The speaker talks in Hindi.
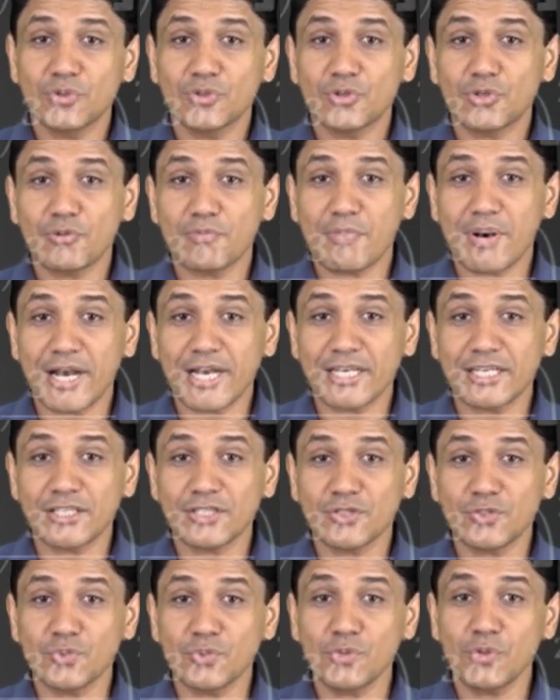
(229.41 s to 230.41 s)
तो
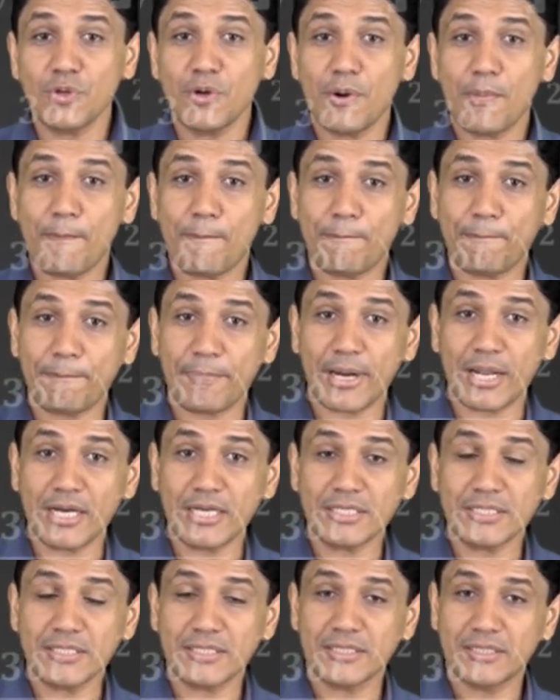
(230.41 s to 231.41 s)
माइनस टू
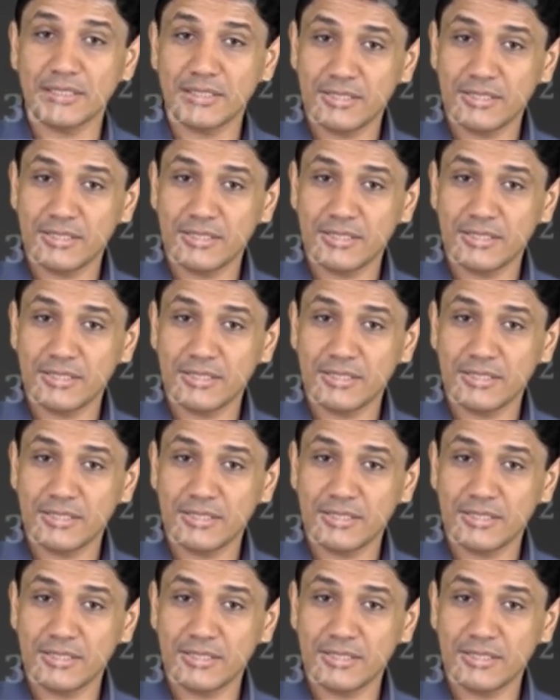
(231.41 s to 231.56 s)
प्लस